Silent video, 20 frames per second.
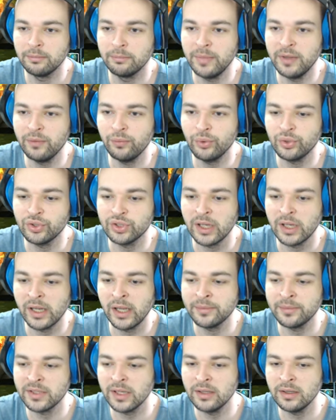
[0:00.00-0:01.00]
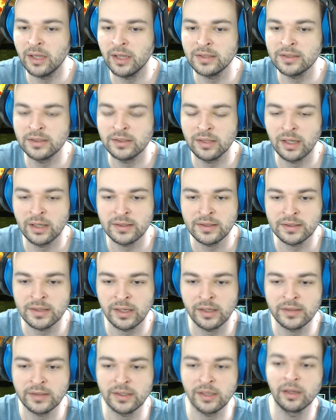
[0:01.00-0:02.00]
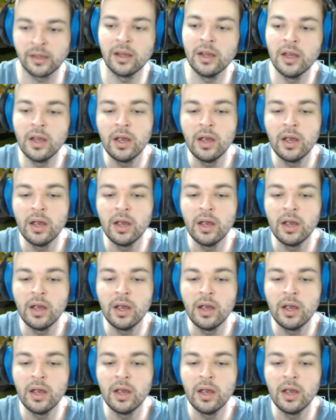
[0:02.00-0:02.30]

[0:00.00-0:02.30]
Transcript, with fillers: Bir vuruş daha yapsaydın da az, az hasar yesedik.